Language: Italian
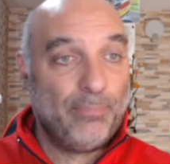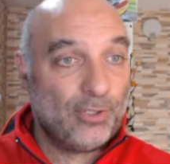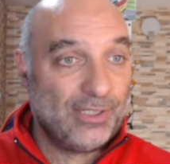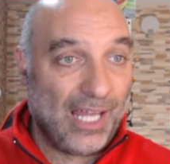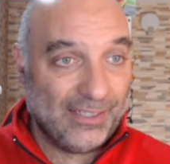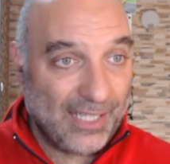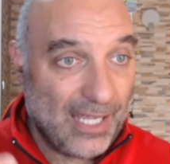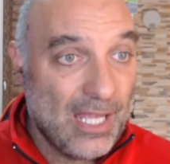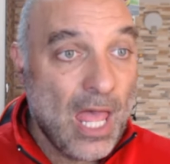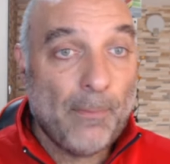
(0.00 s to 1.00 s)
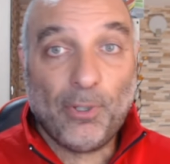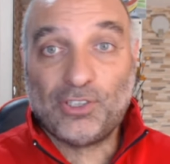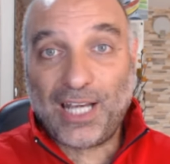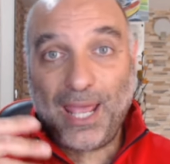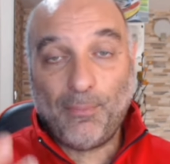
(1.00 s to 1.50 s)
importante,
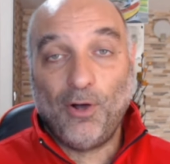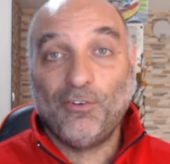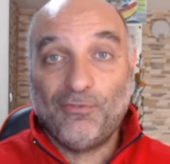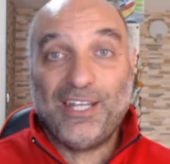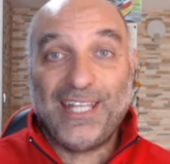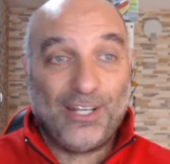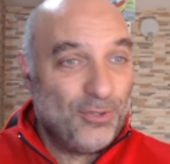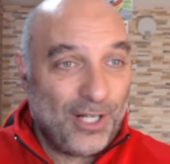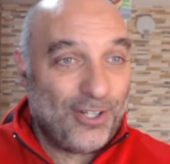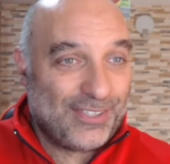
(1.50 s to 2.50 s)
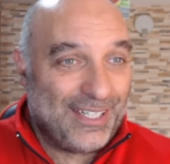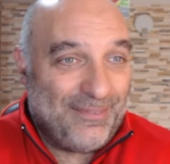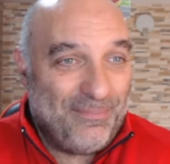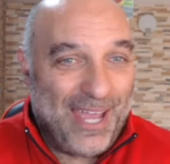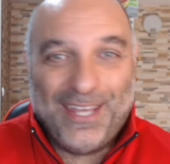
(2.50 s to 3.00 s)
potremo vedere una cosa che a
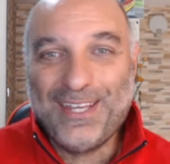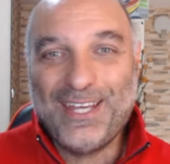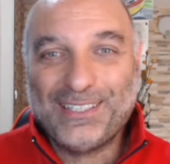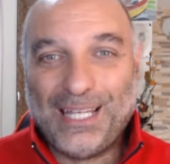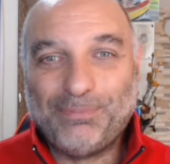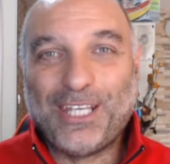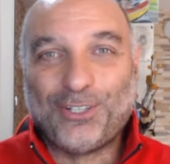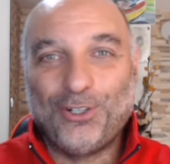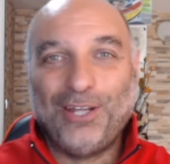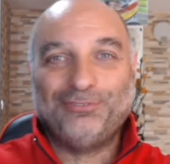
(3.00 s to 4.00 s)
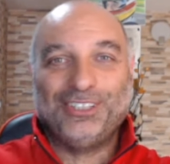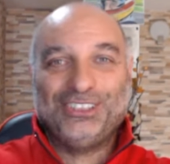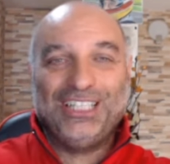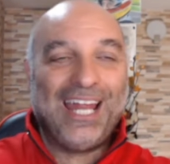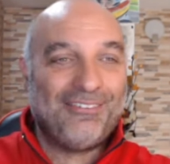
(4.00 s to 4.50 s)
me da piccolo
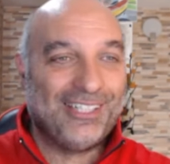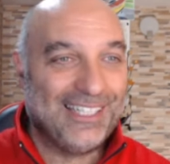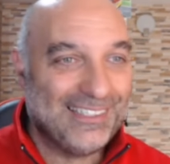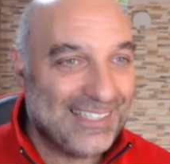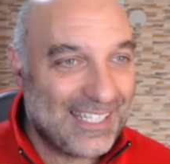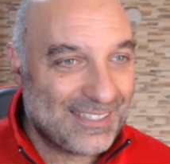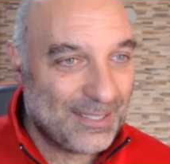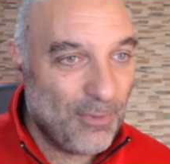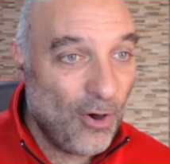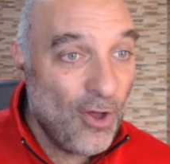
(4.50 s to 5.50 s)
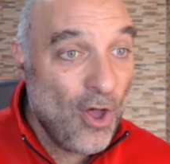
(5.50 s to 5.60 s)
affascinava tantissimo,